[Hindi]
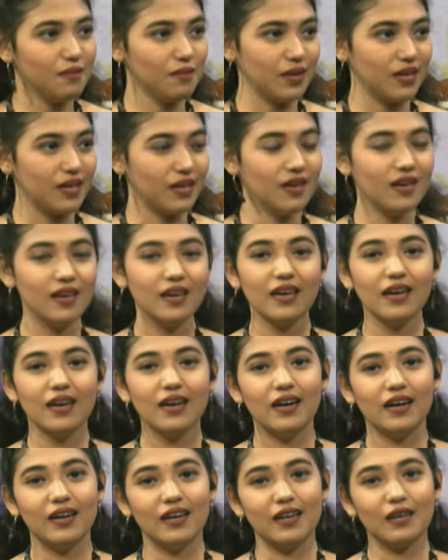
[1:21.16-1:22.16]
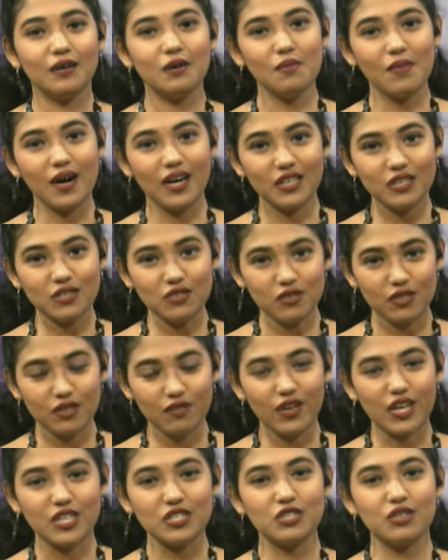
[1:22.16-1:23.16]
में आ, कुमारी श्री
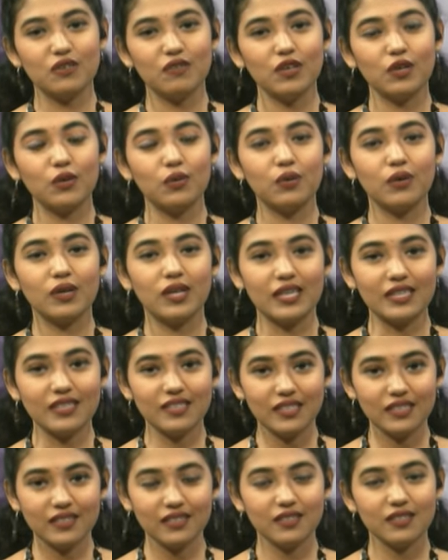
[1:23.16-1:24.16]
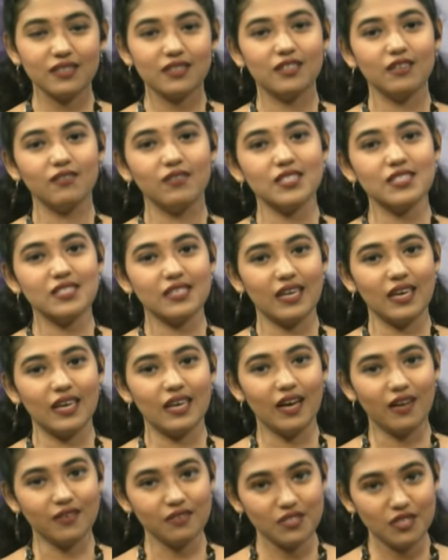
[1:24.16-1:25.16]
वैष्णवी को गणतंत्र दिवस
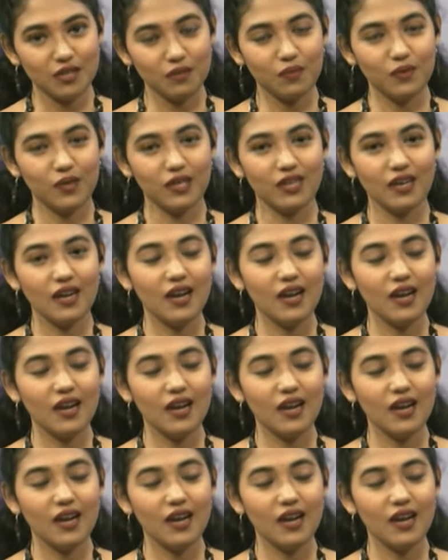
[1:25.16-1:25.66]
के अवसर पर